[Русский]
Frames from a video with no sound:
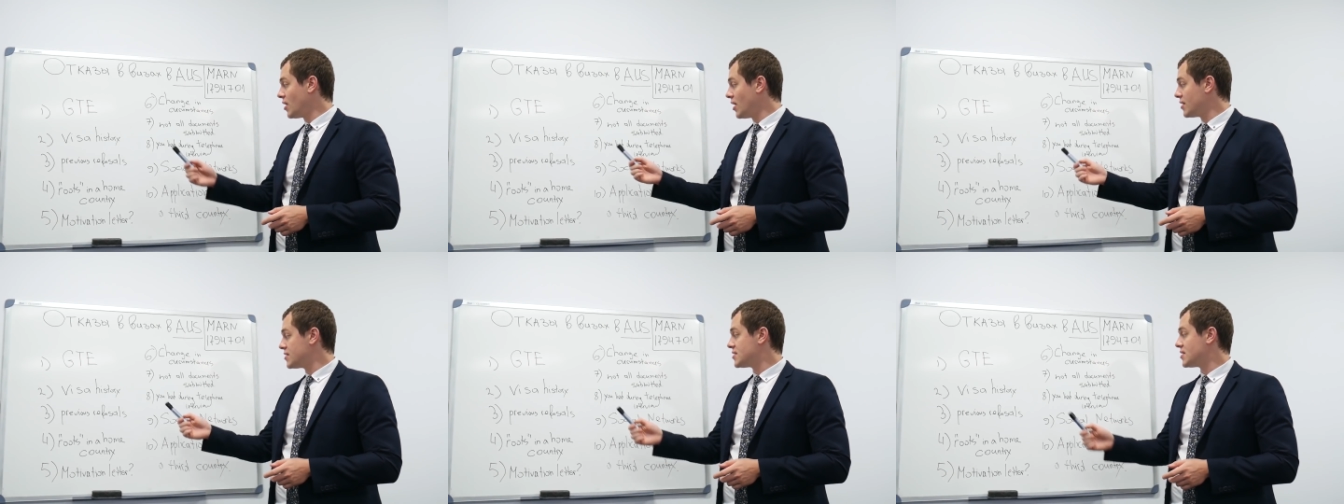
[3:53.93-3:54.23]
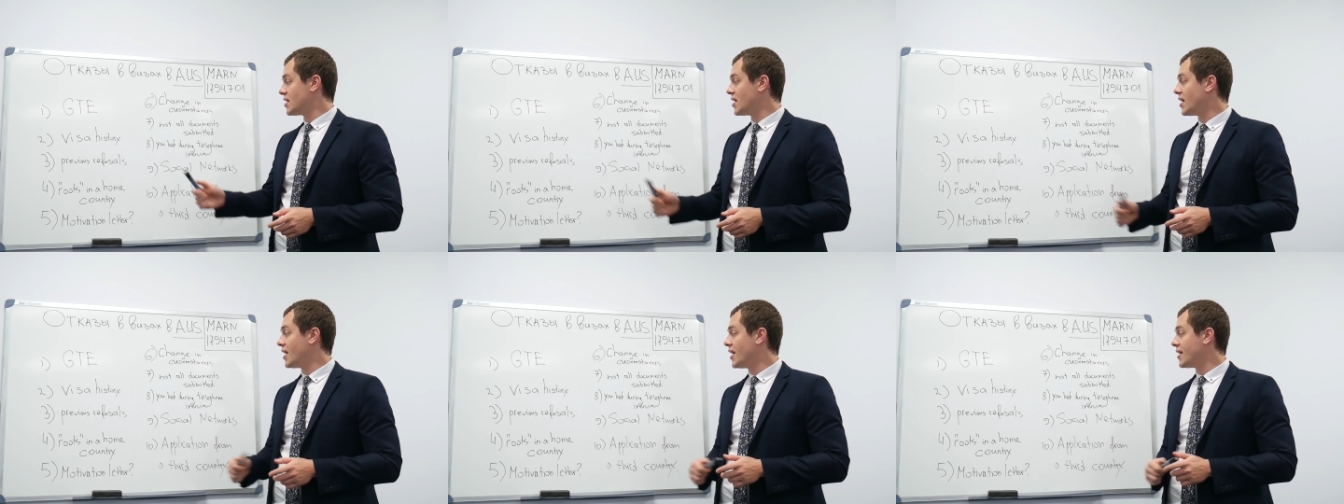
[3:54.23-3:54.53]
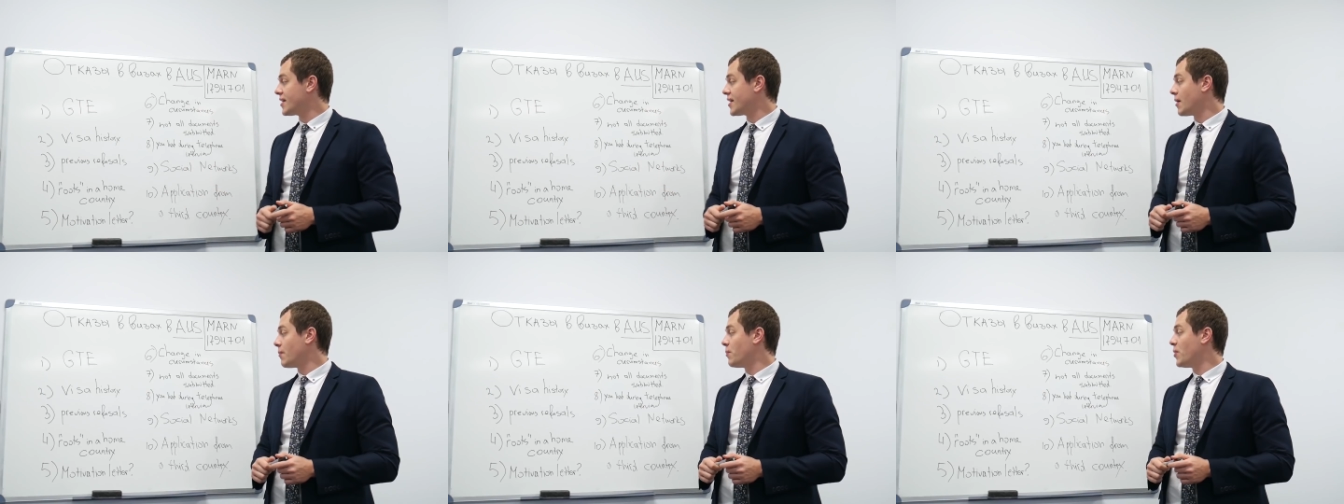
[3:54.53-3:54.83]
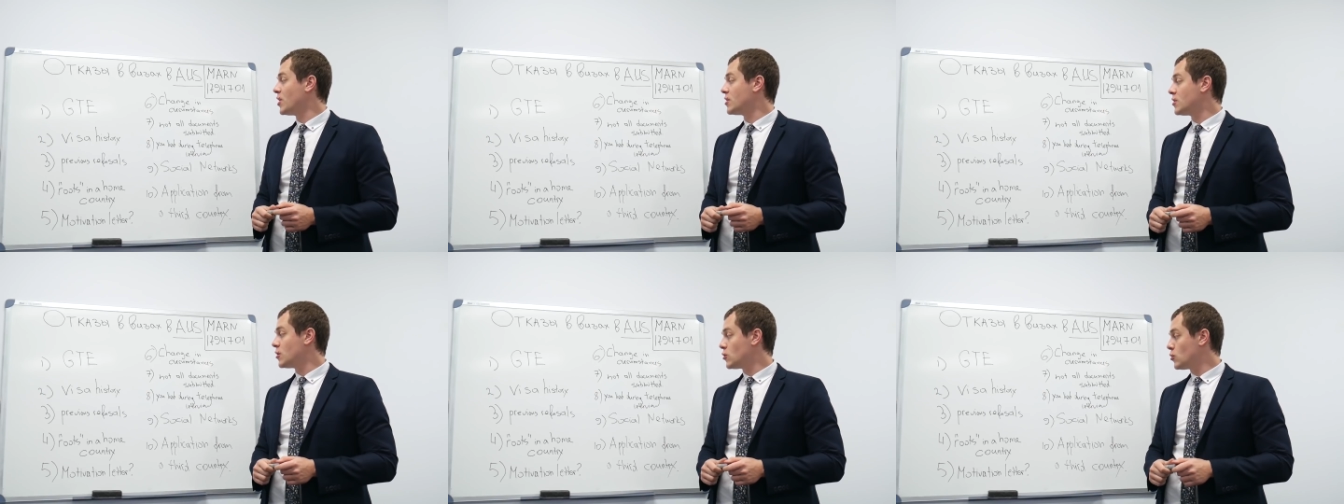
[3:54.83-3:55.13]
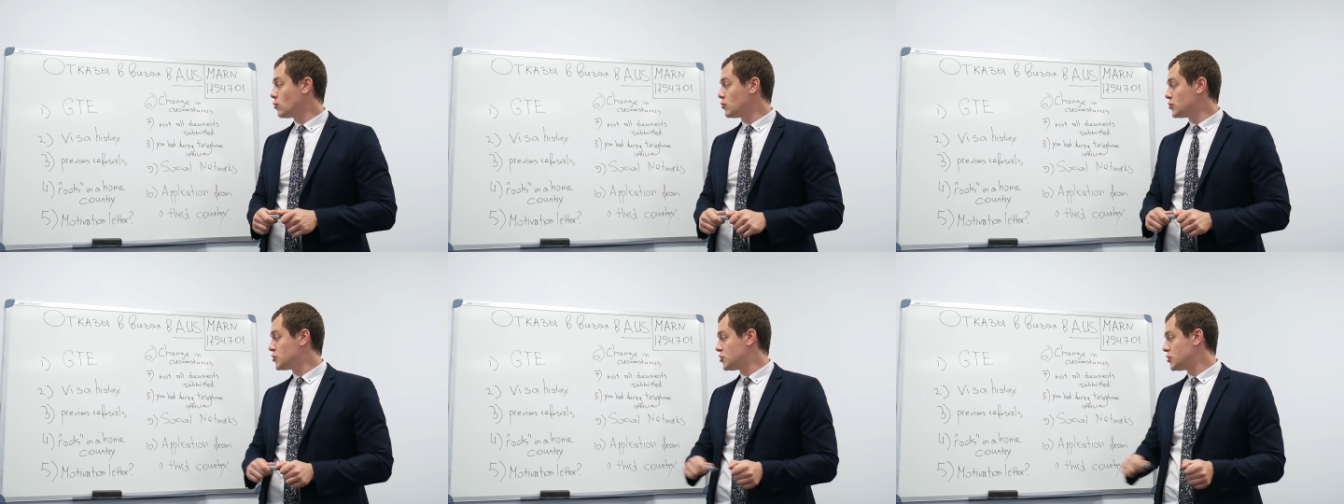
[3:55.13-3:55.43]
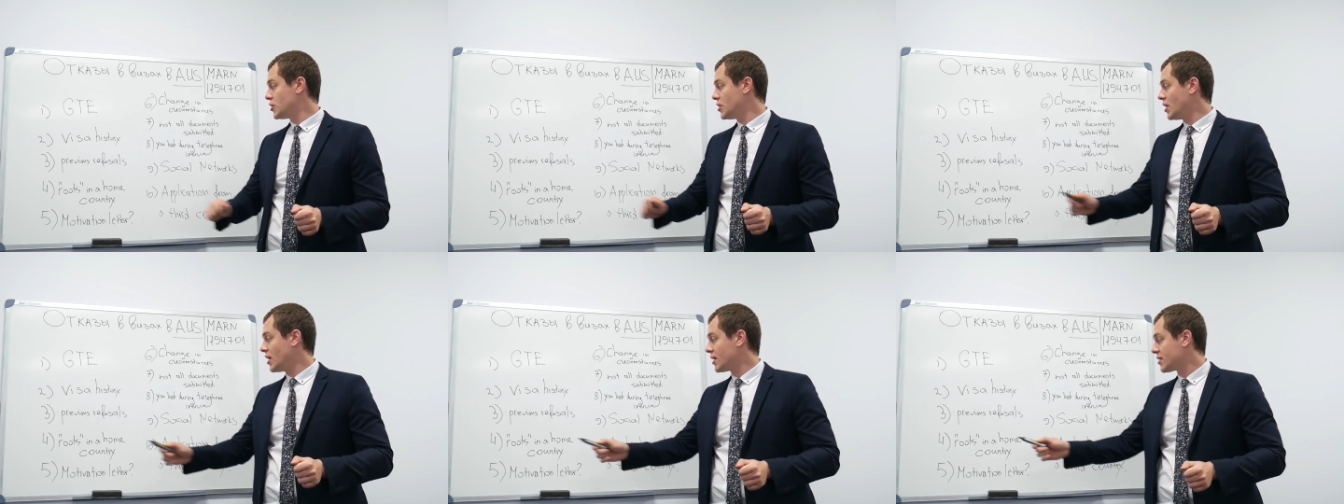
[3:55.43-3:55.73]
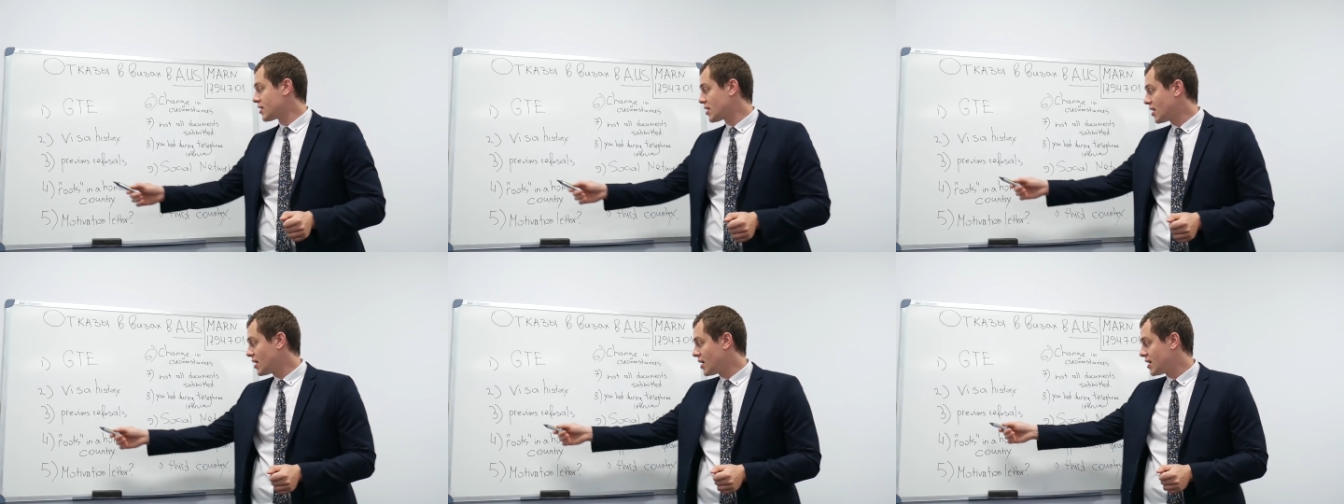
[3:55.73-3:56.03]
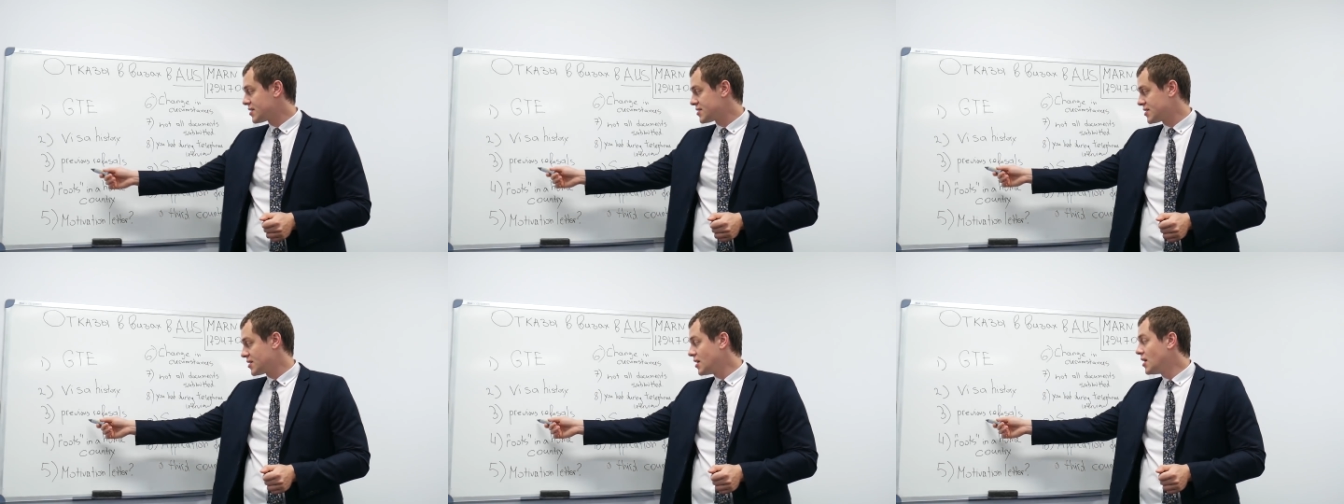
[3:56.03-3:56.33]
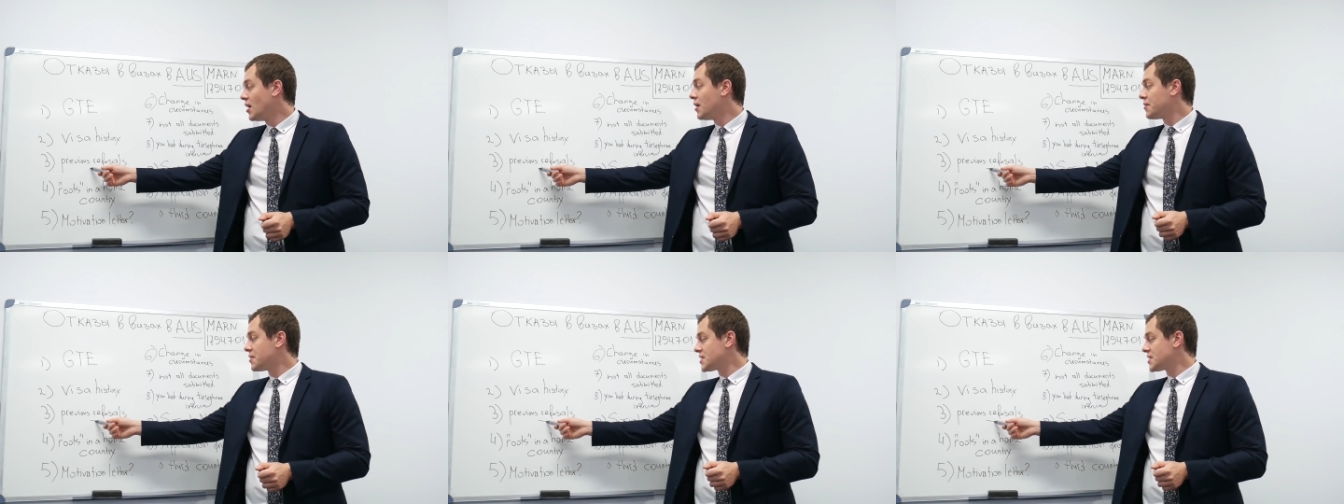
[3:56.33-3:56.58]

Третье – это предыдущие отказы.